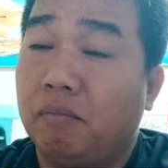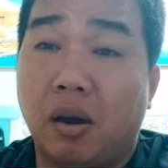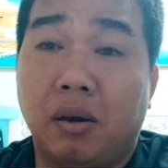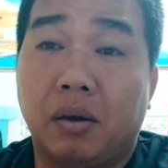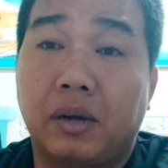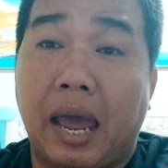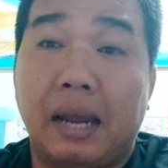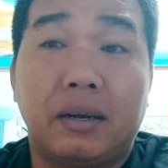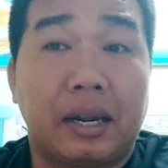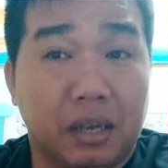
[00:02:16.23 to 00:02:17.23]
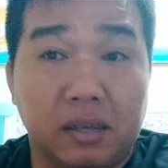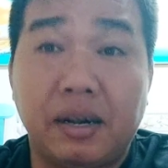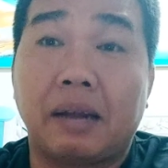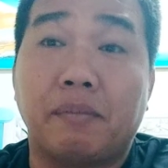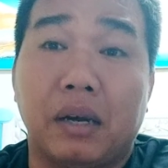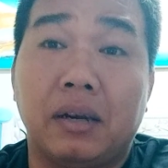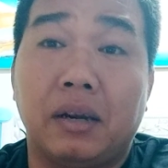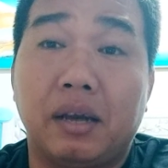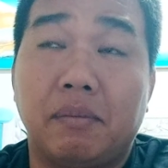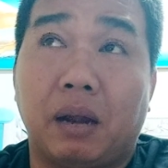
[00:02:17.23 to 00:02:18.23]
mà đang nó sự nó đang bệnh
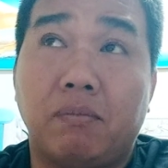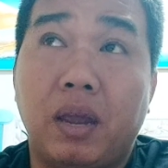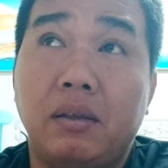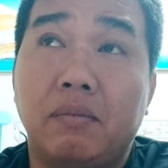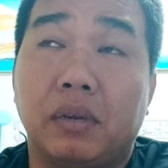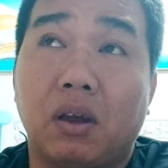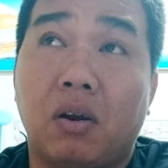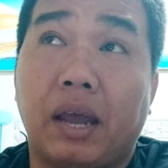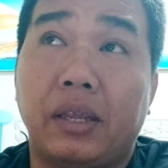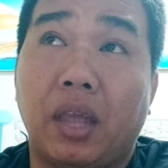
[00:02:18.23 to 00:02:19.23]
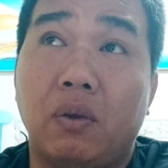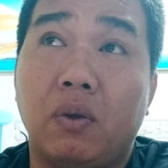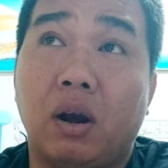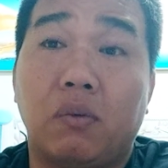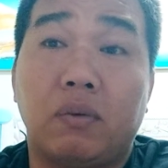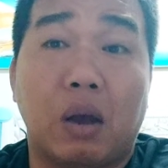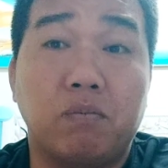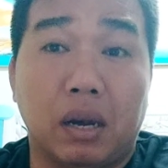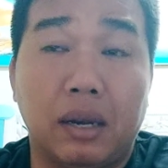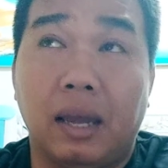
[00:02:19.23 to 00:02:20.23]
rồi đó mình không biết mình cho nó ăn nhiều vô là con gà
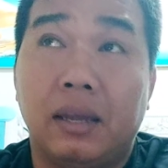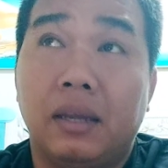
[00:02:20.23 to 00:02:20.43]
cũng bệnh nè